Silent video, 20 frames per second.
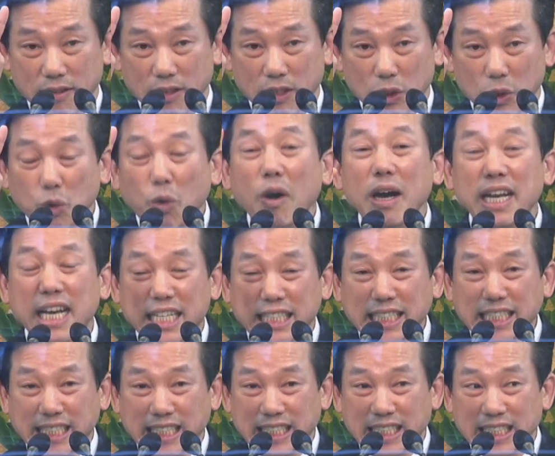또
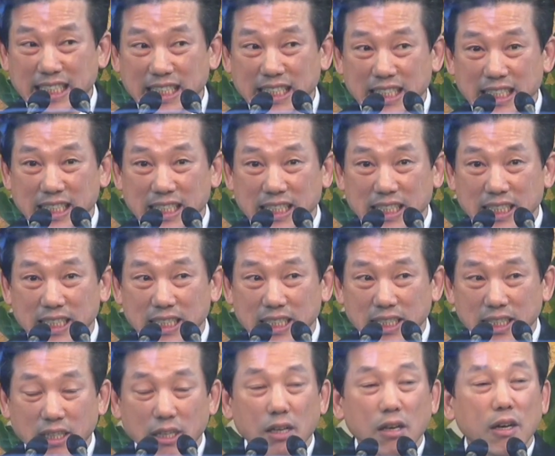하나는
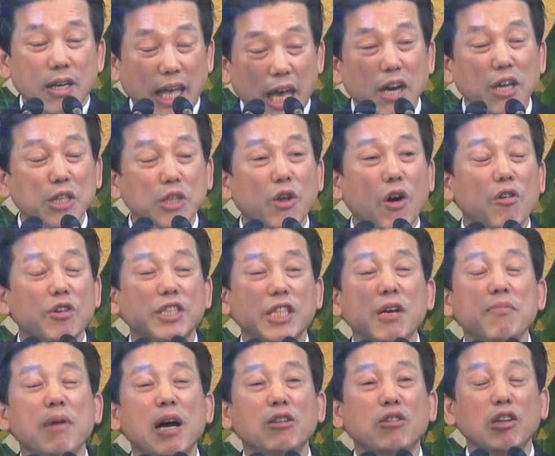예언도 하고
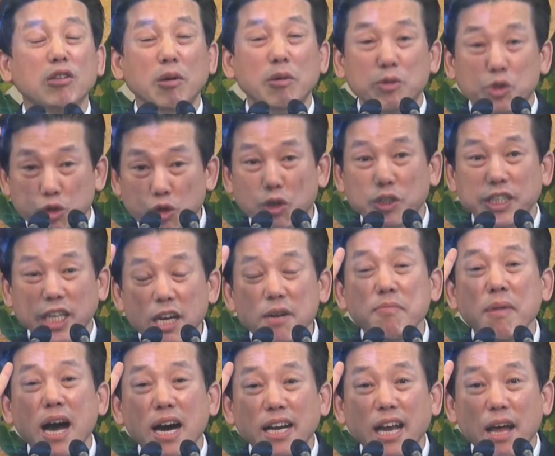책망도 하고 주로
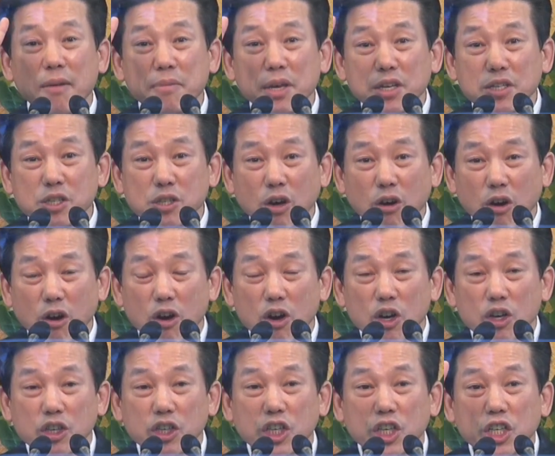책망을 하면서
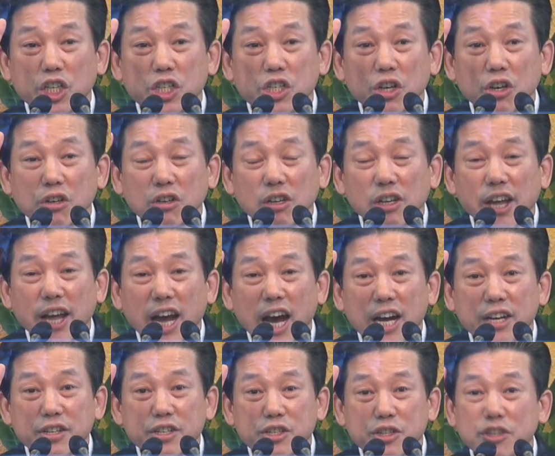기적을
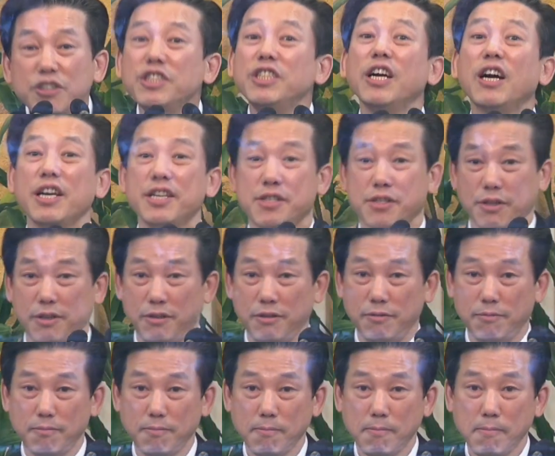행하는 선지자가 있어요.
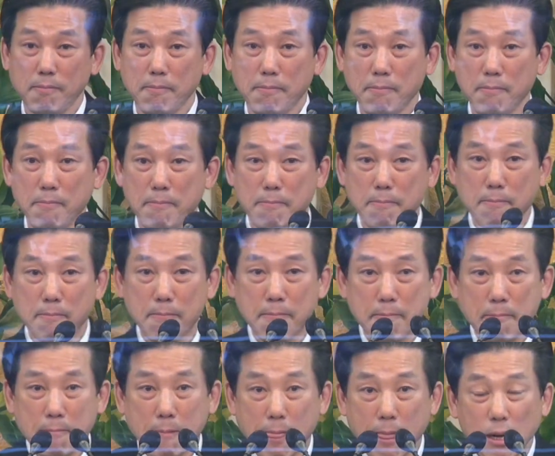
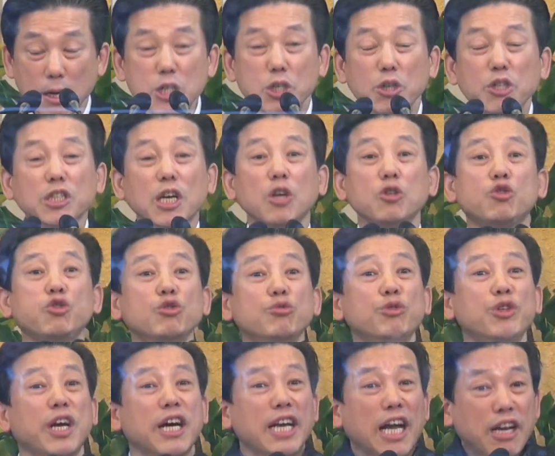그래서 선지자가 두
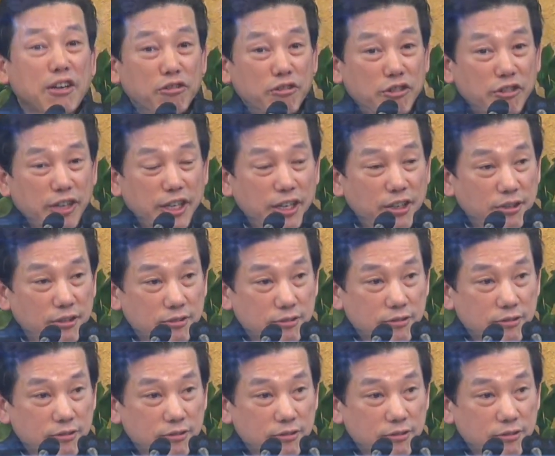부류가 나누는 거예요.